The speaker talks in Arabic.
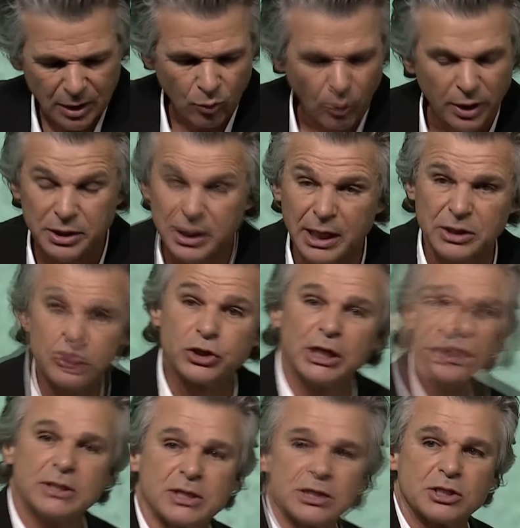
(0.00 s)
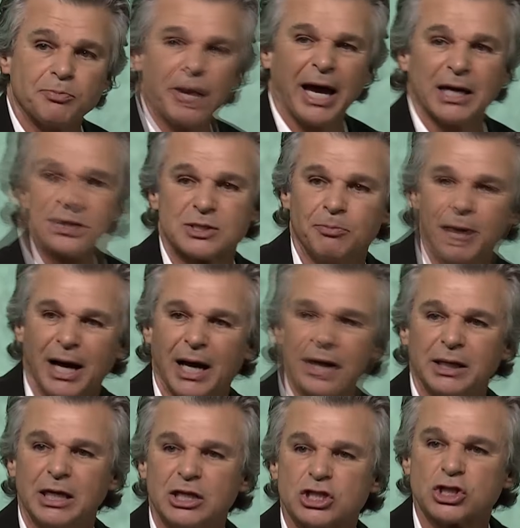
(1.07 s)
ويوم من الأيام الرب
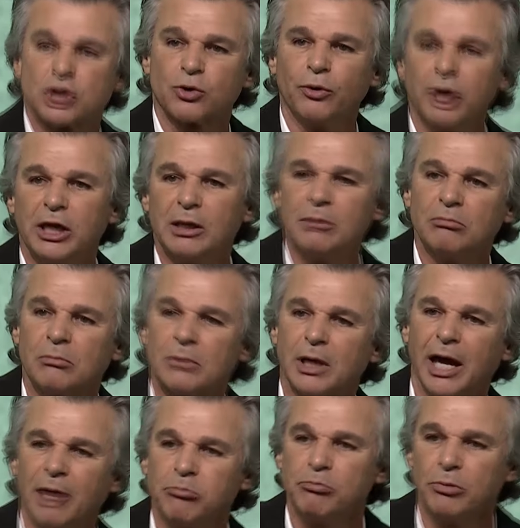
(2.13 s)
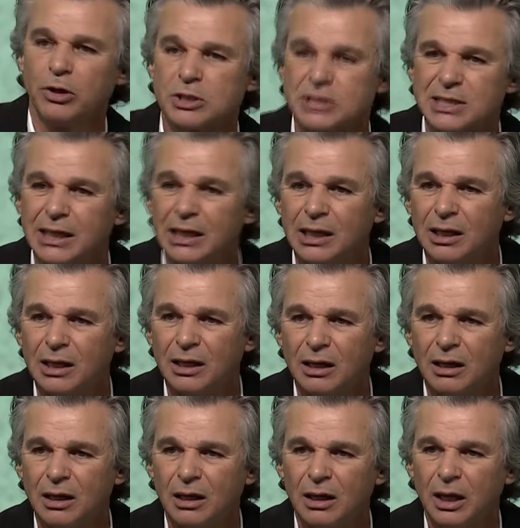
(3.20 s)
يسوع مر وصرخ وقال له
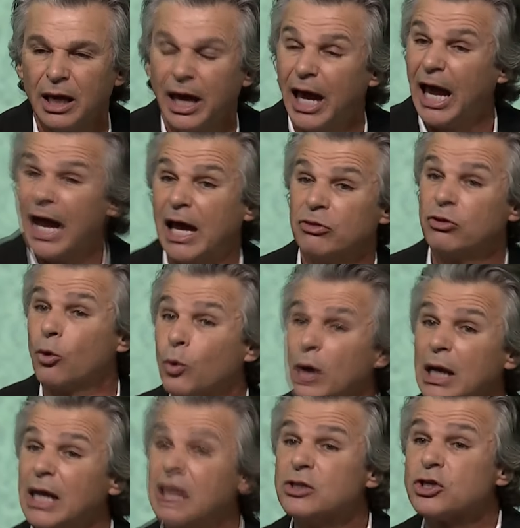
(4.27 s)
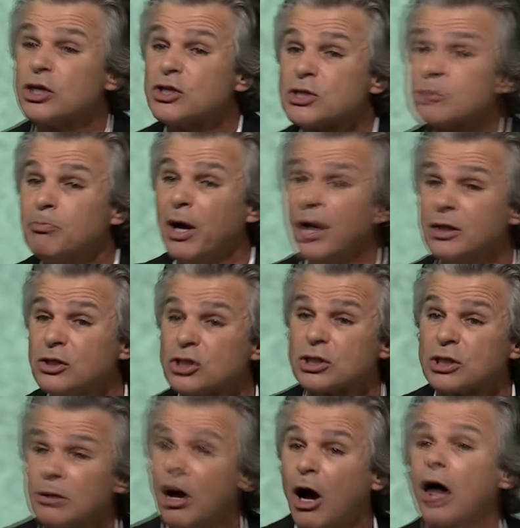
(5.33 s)
ارحمني
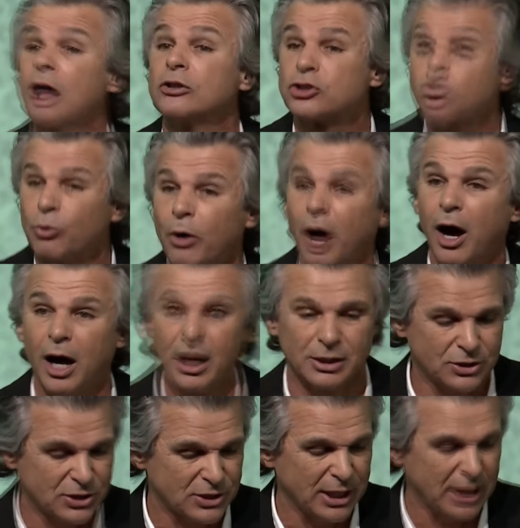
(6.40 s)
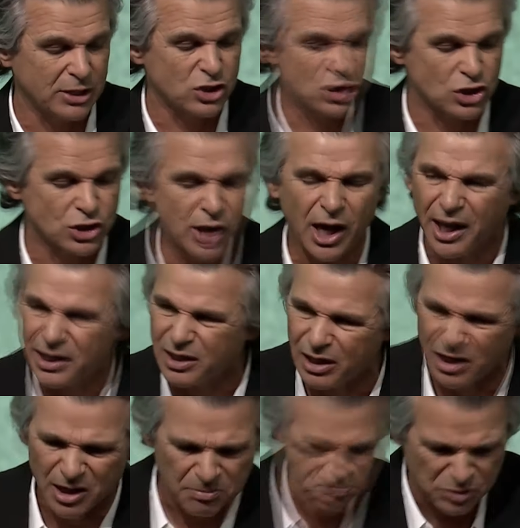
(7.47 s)
والناس المتدينين قالوا له
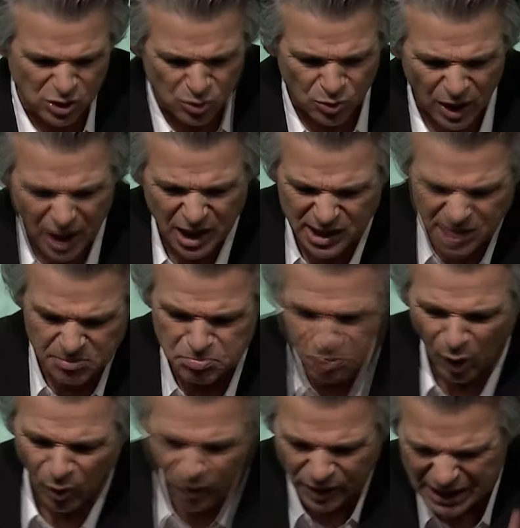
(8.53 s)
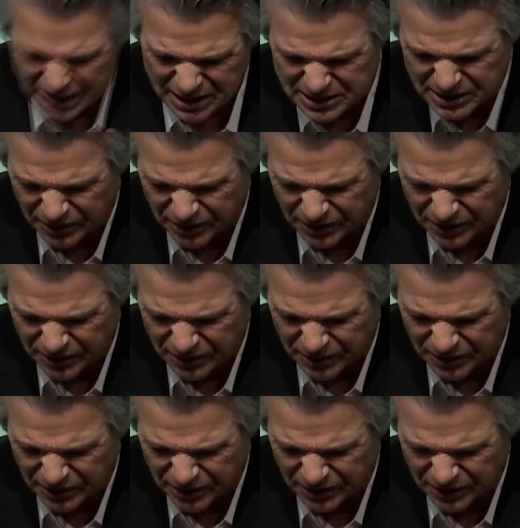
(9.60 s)
اسكت انت شخص مش